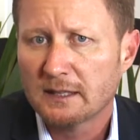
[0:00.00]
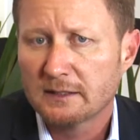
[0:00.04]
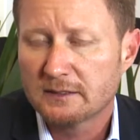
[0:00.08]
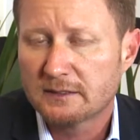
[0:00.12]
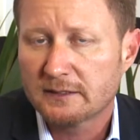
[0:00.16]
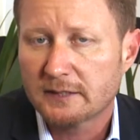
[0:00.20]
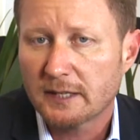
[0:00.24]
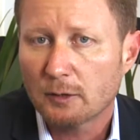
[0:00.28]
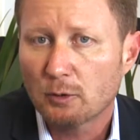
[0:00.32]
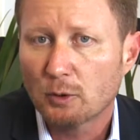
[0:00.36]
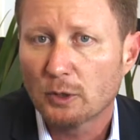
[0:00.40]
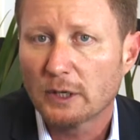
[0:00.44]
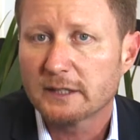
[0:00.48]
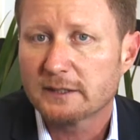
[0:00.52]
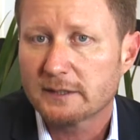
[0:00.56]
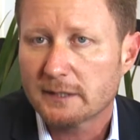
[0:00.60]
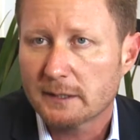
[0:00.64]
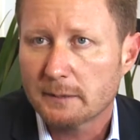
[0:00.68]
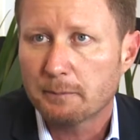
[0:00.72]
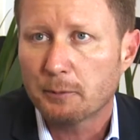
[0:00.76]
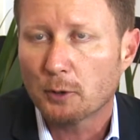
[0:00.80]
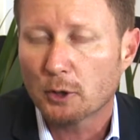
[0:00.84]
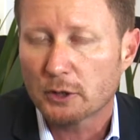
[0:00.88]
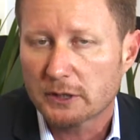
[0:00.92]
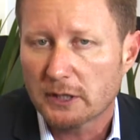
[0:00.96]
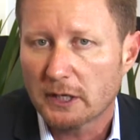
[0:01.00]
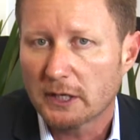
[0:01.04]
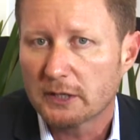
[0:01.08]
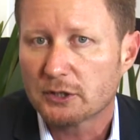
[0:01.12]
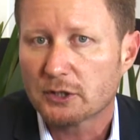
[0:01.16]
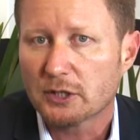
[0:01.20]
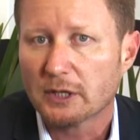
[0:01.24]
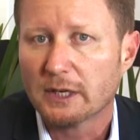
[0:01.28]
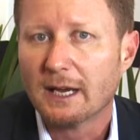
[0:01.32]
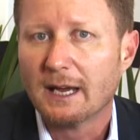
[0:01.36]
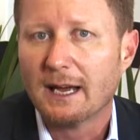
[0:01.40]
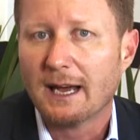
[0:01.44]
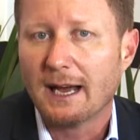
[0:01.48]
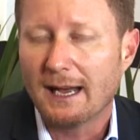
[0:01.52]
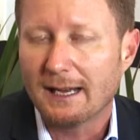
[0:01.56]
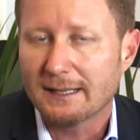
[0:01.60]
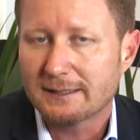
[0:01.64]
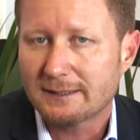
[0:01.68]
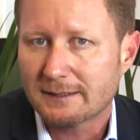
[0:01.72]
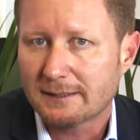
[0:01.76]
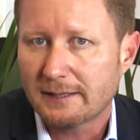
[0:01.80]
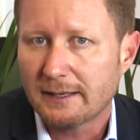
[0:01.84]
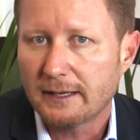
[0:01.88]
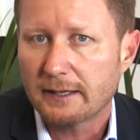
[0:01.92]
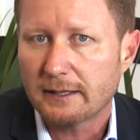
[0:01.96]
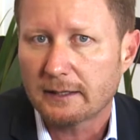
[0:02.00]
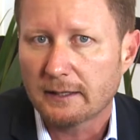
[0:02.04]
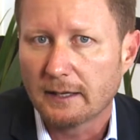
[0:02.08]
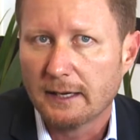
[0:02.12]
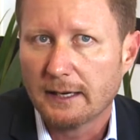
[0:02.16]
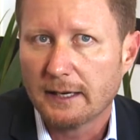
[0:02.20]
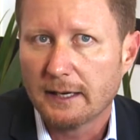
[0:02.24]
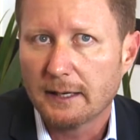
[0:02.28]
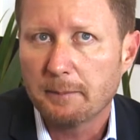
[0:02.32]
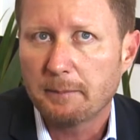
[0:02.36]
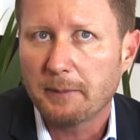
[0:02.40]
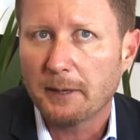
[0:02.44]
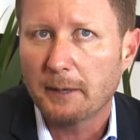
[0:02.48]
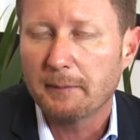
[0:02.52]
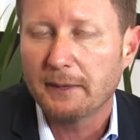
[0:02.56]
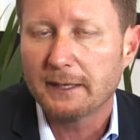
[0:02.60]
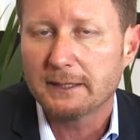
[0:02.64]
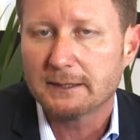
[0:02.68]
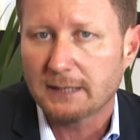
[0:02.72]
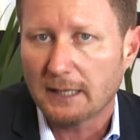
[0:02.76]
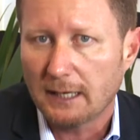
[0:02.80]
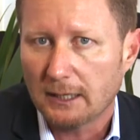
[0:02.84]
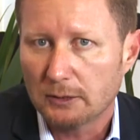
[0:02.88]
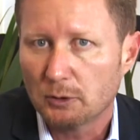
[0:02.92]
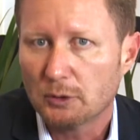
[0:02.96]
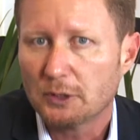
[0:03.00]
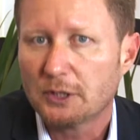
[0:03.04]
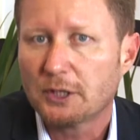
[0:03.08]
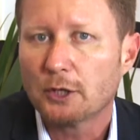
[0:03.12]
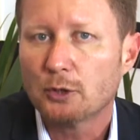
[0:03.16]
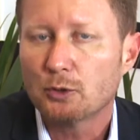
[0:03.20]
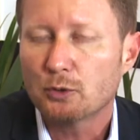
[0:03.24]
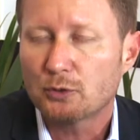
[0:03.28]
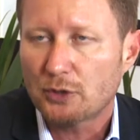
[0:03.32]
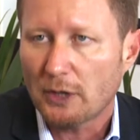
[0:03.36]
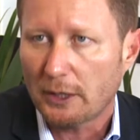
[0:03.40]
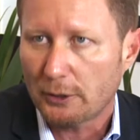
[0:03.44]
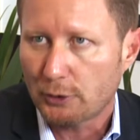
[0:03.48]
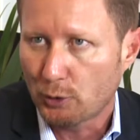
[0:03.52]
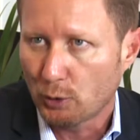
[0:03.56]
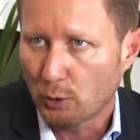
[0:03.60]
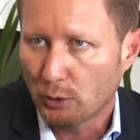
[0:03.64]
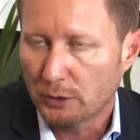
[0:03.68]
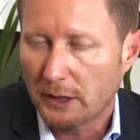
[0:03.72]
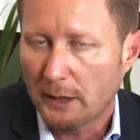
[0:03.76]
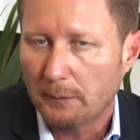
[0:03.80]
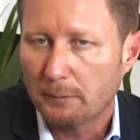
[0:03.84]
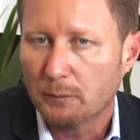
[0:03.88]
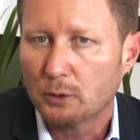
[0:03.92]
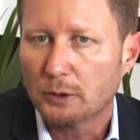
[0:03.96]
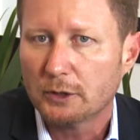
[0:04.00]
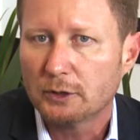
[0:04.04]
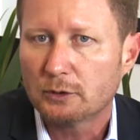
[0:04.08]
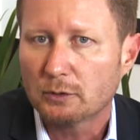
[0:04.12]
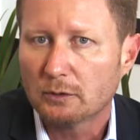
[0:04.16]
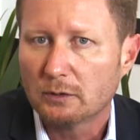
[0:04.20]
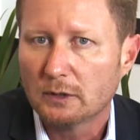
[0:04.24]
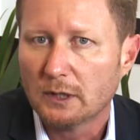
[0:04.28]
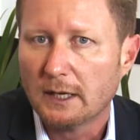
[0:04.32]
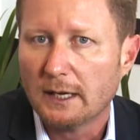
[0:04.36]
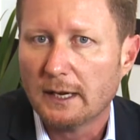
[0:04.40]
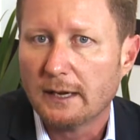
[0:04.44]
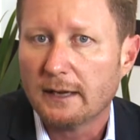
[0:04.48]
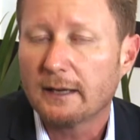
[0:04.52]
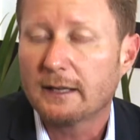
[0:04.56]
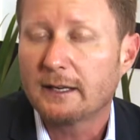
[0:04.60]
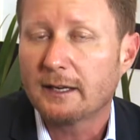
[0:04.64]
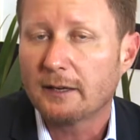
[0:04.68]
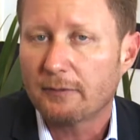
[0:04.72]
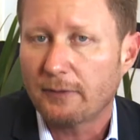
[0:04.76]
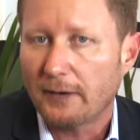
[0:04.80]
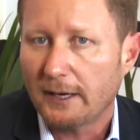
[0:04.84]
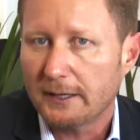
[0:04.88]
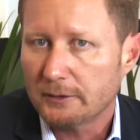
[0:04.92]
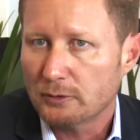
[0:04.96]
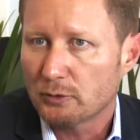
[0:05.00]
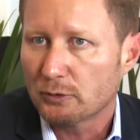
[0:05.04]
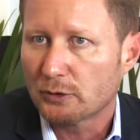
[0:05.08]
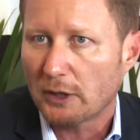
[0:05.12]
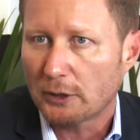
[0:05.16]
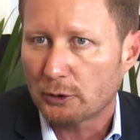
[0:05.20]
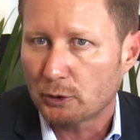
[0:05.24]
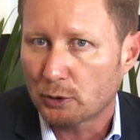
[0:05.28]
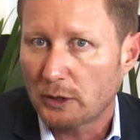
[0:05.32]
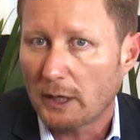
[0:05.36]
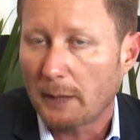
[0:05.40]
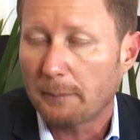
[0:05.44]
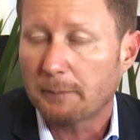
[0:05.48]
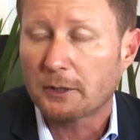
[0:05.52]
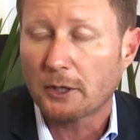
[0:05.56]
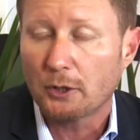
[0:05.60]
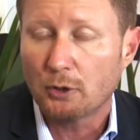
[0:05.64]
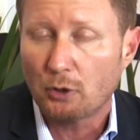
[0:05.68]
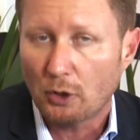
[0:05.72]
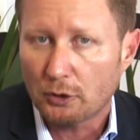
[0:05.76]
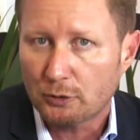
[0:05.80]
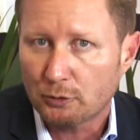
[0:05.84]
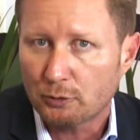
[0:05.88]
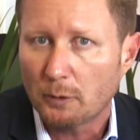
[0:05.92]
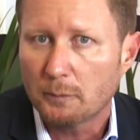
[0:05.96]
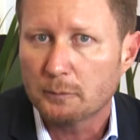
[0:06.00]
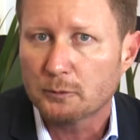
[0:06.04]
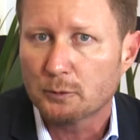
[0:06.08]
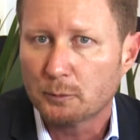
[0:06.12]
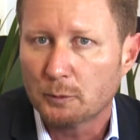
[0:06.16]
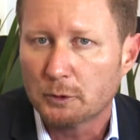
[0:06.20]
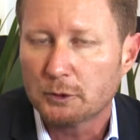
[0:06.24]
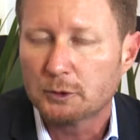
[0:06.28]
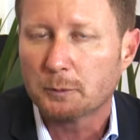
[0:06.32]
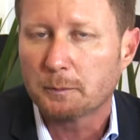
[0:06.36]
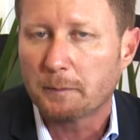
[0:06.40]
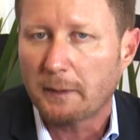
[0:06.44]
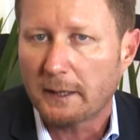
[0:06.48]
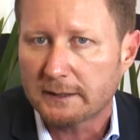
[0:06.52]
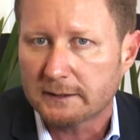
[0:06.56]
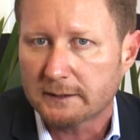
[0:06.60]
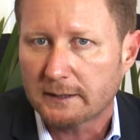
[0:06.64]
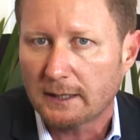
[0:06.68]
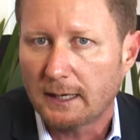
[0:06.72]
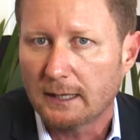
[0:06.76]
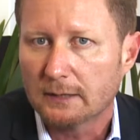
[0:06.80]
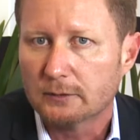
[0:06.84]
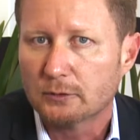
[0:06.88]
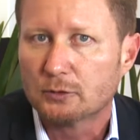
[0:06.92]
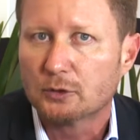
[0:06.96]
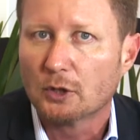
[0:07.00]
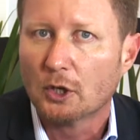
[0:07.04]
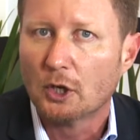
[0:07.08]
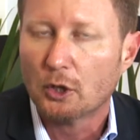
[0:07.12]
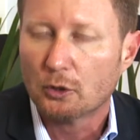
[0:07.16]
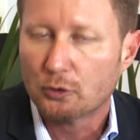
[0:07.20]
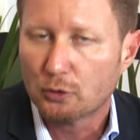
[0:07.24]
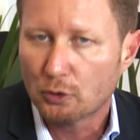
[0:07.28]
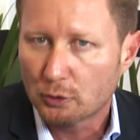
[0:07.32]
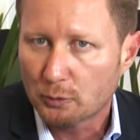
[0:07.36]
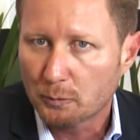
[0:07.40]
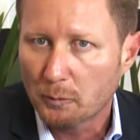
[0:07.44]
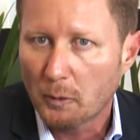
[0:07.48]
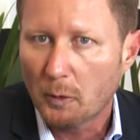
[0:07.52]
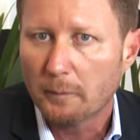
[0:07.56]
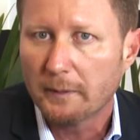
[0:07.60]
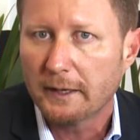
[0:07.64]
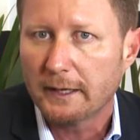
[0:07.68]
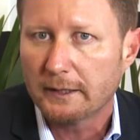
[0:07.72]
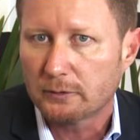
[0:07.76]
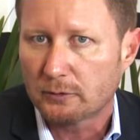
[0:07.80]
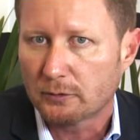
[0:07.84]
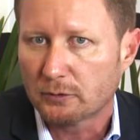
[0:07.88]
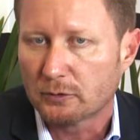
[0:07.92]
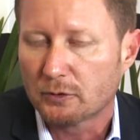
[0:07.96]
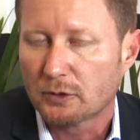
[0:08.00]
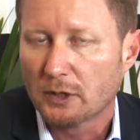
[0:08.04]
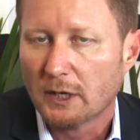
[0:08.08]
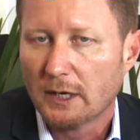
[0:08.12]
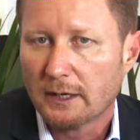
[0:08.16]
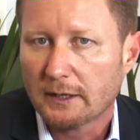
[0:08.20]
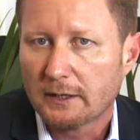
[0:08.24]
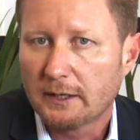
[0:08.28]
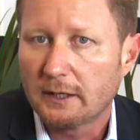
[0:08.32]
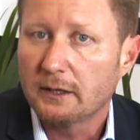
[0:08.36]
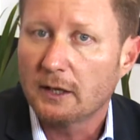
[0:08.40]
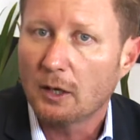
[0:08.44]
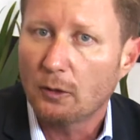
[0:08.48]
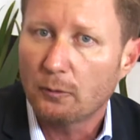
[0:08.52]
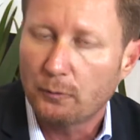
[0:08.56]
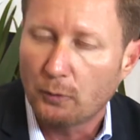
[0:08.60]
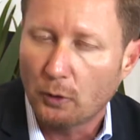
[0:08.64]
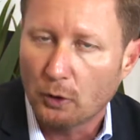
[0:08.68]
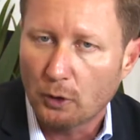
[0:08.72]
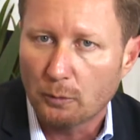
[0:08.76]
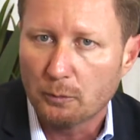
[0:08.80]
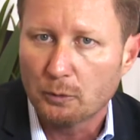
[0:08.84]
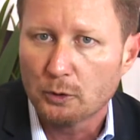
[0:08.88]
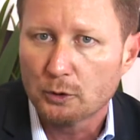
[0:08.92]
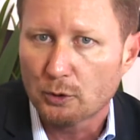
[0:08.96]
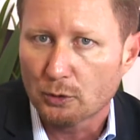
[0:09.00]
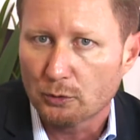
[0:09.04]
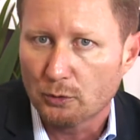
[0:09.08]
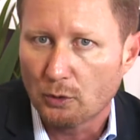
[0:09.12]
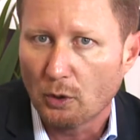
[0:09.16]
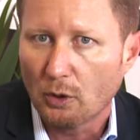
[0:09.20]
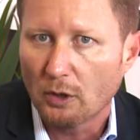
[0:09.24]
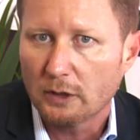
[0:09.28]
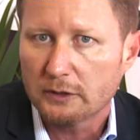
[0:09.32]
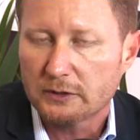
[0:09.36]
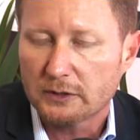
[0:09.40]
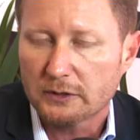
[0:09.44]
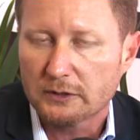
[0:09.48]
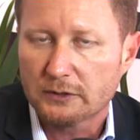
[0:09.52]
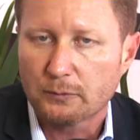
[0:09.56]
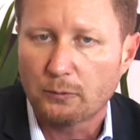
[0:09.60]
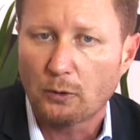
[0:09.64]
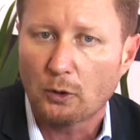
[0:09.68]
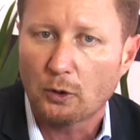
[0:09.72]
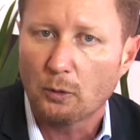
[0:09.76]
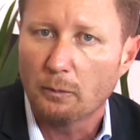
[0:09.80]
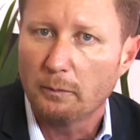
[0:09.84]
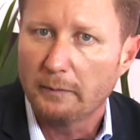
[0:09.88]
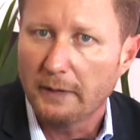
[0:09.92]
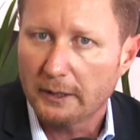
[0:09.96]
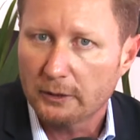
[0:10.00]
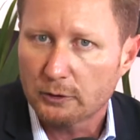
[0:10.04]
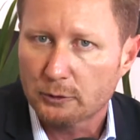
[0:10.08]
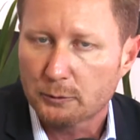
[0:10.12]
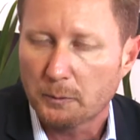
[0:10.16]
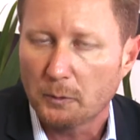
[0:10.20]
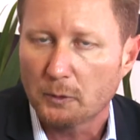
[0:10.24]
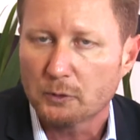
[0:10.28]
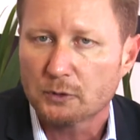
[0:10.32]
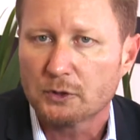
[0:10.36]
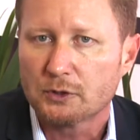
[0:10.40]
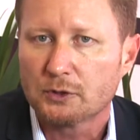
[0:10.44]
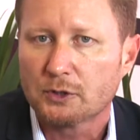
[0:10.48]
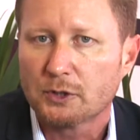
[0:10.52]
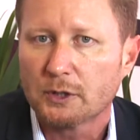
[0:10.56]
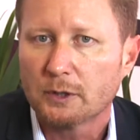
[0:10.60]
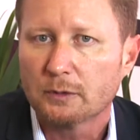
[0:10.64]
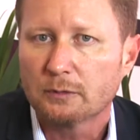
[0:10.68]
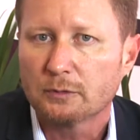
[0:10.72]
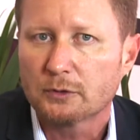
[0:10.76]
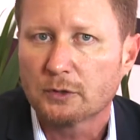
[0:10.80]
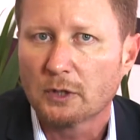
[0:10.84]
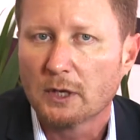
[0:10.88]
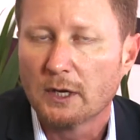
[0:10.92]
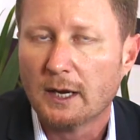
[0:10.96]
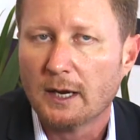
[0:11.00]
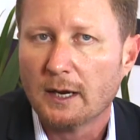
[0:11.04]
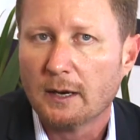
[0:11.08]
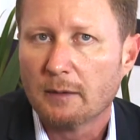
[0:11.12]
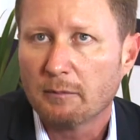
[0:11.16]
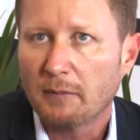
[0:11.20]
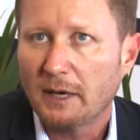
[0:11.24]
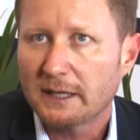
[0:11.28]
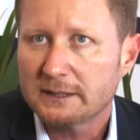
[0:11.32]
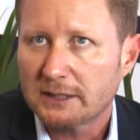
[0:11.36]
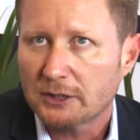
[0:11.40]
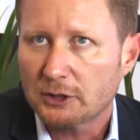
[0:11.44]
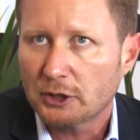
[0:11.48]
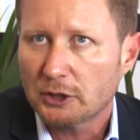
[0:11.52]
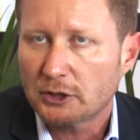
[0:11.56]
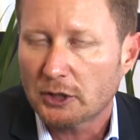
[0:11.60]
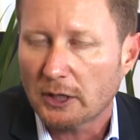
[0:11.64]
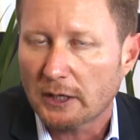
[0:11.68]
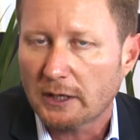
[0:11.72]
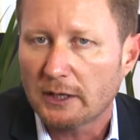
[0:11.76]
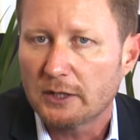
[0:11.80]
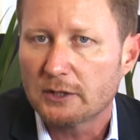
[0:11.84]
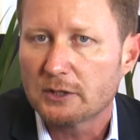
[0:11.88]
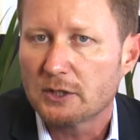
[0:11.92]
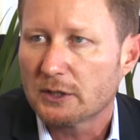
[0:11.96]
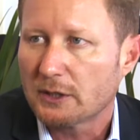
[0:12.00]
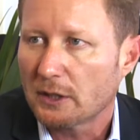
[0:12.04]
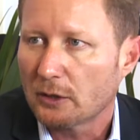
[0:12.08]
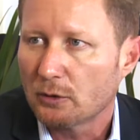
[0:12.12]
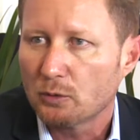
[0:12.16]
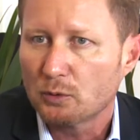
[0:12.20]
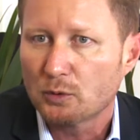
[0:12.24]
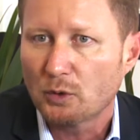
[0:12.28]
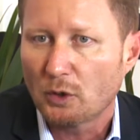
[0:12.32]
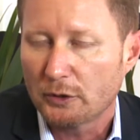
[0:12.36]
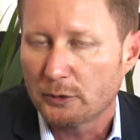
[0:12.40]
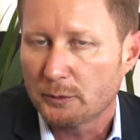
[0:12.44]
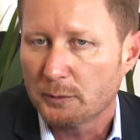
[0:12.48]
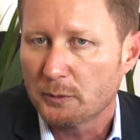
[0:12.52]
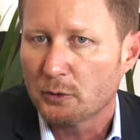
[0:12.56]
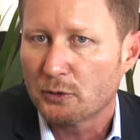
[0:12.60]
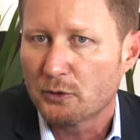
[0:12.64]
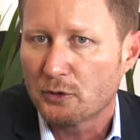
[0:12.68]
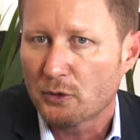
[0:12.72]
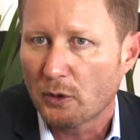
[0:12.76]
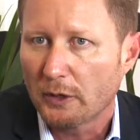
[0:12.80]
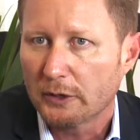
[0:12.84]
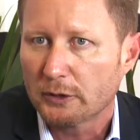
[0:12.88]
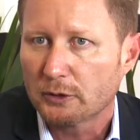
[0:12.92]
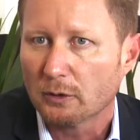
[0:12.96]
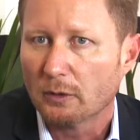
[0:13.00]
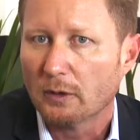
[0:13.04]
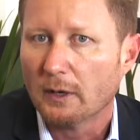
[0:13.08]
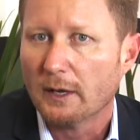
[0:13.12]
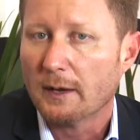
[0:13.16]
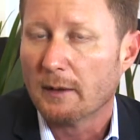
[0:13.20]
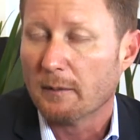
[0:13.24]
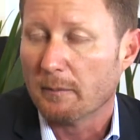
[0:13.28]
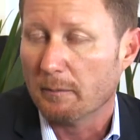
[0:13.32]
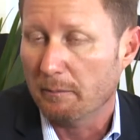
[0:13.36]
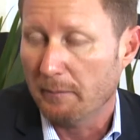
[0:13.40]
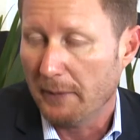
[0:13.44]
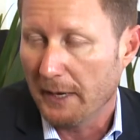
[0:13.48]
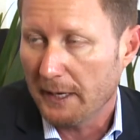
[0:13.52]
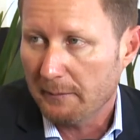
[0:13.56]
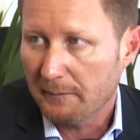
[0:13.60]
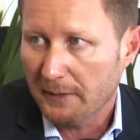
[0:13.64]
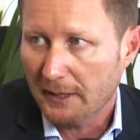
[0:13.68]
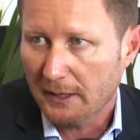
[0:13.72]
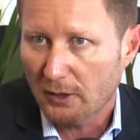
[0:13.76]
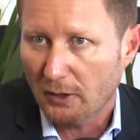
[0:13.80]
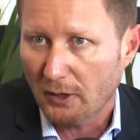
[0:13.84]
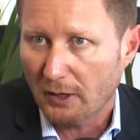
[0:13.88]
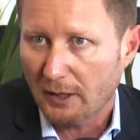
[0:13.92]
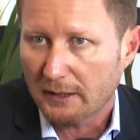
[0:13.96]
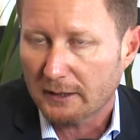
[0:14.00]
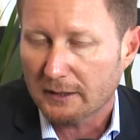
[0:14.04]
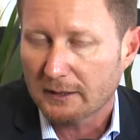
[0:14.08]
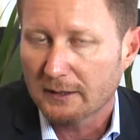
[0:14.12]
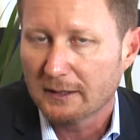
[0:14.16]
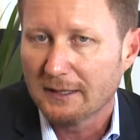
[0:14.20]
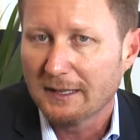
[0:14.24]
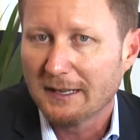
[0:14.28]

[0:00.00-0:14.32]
de segurança importante a ser implementado e que nos ajuda muito e que vai nos ajudar porque nós fomos muito impactados nos momentos que não foram muito doces, foram menos positivos, mas a gente acredita num 2018 bem melhor,